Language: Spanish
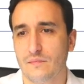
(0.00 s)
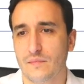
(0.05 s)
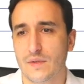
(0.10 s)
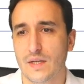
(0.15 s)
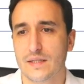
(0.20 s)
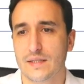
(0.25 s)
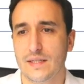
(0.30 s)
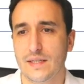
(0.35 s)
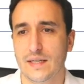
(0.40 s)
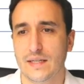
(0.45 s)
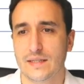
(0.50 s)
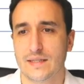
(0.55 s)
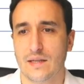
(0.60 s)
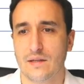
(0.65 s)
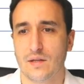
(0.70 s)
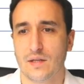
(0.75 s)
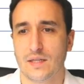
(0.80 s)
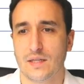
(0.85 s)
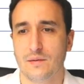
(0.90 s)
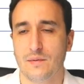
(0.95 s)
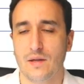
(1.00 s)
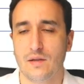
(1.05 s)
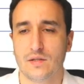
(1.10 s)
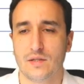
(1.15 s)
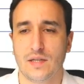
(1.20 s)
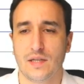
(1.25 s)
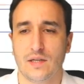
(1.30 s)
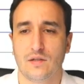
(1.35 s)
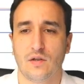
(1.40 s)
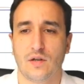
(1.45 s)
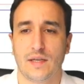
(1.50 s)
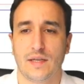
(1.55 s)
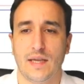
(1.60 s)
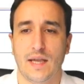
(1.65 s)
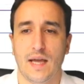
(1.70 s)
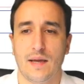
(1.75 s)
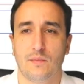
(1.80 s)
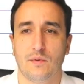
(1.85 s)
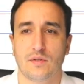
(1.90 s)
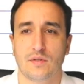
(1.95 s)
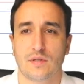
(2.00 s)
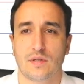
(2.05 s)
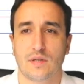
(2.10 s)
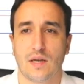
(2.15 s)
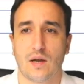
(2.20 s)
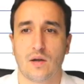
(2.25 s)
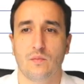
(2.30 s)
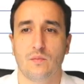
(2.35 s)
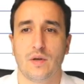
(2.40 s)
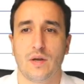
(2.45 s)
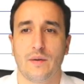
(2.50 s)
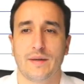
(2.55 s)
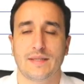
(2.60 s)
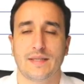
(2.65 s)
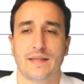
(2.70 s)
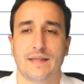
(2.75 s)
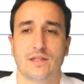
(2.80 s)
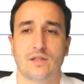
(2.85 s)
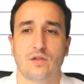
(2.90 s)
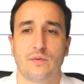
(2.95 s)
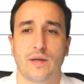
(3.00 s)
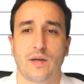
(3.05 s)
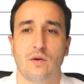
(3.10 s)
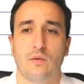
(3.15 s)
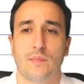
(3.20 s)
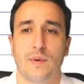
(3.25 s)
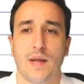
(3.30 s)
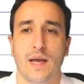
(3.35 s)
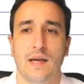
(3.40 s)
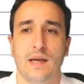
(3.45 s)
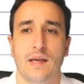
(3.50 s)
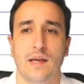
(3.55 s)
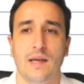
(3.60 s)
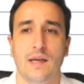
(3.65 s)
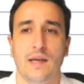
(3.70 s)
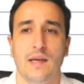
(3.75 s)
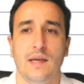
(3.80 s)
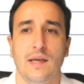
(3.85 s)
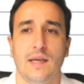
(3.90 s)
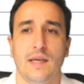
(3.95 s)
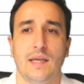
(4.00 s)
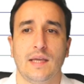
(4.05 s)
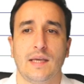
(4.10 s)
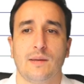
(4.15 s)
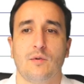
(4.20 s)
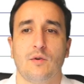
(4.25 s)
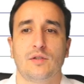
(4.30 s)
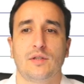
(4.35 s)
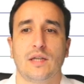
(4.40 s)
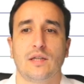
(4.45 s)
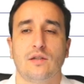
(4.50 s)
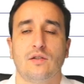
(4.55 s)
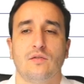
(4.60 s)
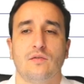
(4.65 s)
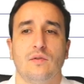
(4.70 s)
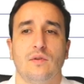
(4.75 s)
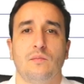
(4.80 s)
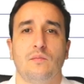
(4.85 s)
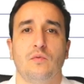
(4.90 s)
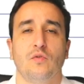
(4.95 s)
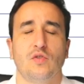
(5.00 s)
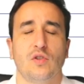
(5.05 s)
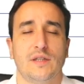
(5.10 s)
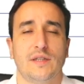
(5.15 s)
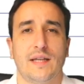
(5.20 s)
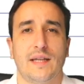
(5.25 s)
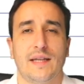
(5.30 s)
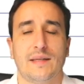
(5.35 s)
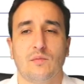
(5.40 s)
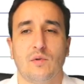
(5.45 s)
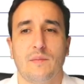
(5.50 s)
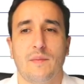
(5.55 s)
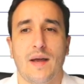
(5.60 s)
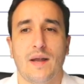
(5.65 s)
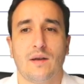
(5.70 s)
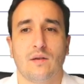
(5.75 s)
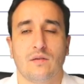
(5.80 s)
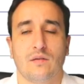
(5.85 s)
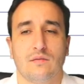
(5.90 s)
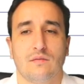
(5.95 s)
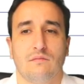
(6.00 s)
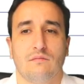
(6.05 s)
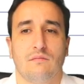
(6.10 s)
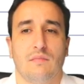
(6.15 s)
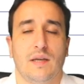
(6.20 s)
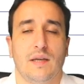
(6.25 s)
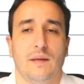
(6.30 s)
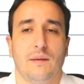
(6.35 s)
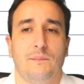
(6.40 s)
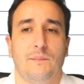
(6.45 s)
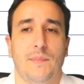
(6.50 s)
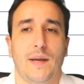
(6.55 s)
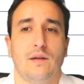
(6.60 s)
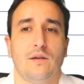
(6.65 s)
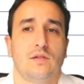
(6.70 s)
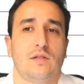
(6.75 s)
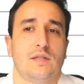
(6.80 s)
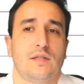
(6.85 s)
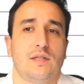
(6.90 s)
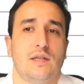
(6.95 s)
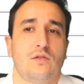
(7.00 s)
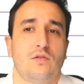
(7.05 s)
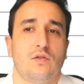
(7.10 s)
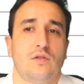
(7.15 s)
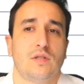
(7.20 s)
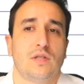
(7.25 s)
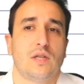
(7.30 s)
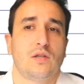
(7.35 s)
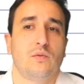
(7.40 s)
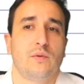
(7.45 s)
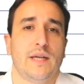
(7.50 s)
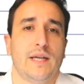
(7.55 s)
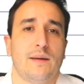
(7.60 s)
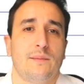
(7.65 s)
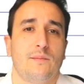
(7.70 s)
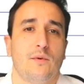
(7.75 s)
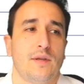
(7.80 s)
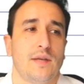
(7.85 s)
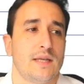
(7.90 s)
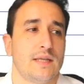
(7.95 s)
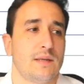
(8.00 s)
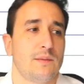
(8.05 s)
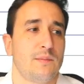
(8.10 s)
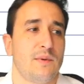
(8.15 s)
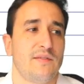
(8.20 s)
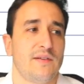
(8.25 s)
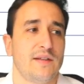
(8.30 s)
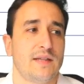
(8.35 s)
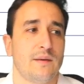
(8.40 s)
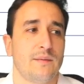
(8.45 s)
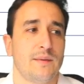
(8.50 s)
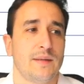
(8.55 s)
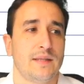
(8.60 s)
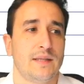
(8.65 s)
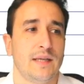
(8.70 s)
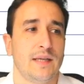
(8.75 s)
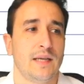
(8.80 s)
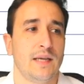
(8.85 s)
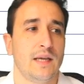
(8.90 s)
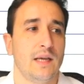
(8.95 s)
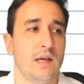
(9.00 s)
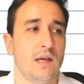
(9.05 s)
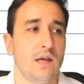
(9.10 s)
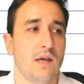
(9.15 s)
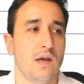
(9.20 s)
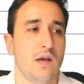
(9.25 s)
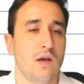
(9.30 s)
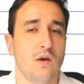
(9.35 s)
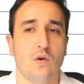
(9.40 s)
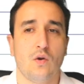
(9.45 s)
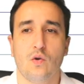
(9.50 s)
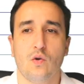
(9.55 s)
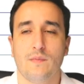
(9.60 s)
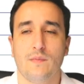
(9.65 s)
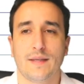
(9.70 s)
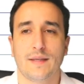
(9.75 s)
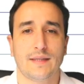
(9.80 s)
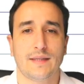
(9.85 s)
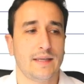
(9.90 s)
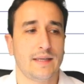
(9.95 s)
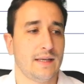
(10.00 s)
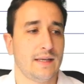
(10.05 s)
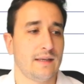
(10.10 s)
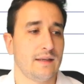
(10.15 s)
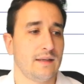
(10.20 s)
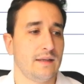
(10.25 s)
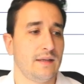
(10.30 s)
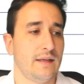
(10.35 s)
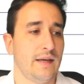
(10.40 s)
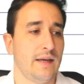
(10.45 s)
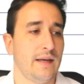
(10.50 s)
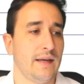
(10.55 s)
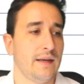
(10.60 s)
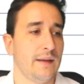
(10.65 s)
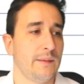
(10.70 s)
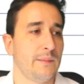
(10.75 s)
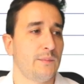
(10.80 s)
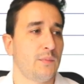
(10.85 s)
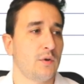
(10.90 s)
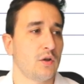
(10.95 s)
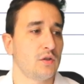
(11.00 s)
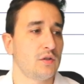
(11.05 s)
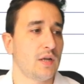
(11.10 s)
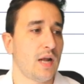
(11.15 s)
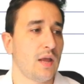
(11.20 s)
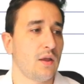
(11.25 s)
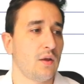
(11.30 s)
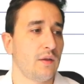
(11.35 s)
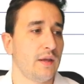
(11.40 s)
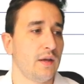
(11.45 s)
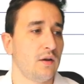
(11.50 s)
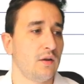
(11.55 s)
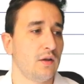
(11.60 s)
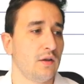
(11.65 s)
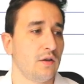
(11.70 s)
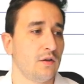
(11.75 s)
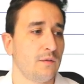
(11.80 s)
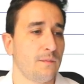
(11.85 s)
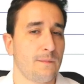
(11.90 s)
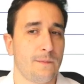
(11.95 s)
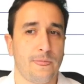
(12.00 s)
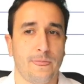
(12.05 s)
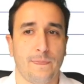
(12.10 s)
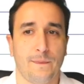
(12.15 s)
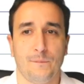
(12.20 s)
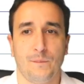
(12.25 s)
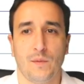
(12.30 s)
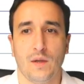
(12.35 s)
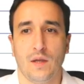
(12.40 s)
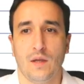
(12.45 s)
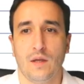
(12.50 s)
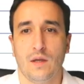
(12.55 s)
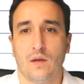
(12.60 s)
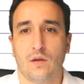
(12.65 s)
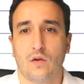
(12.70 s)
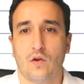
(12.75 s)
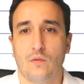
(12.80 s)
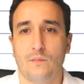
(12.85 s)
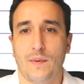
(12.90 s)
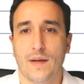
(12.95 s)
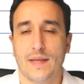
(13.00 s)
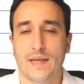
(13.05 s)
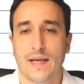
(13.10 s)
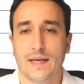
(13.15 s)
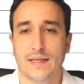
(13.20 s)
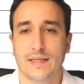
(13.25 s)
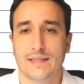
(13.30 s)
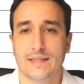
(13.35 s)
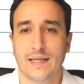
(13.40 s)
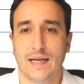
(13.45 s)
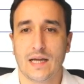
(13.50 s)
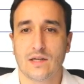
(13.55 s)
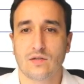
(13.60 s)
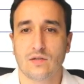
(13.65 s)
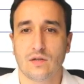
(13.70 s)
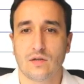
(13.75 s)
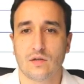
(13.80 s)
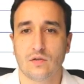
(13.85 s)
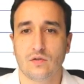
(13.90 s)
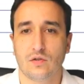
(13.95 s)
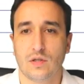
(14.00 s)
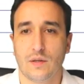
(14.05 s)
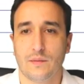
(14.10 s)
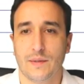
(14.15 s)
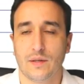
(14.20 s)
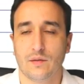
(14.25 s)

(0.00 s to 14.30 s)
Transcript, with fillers: Sigue estando activado, es cierto que ya pues, se acumula bastante sobrecompra y que por tanto el punto de entrada es muy malo. Eh, pero si se, tuviera podría ser perfectamente un mantener. Eh, por otro lado, de óleo, Compañía que en este caso ha roto también